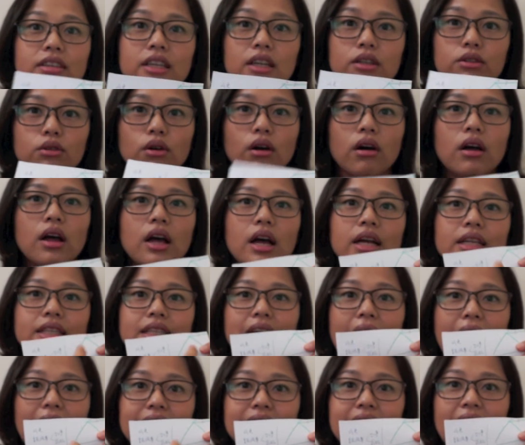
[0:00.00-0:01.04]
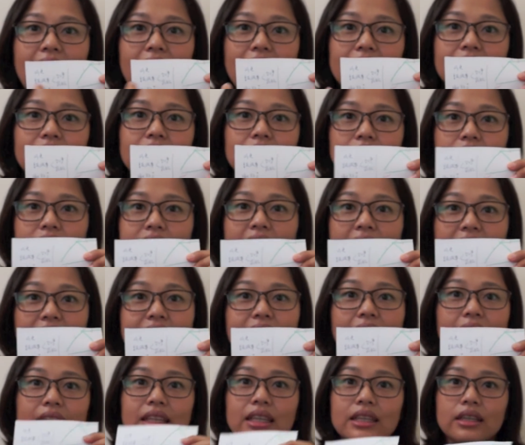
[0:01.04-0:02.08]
写说叉叉的叉叉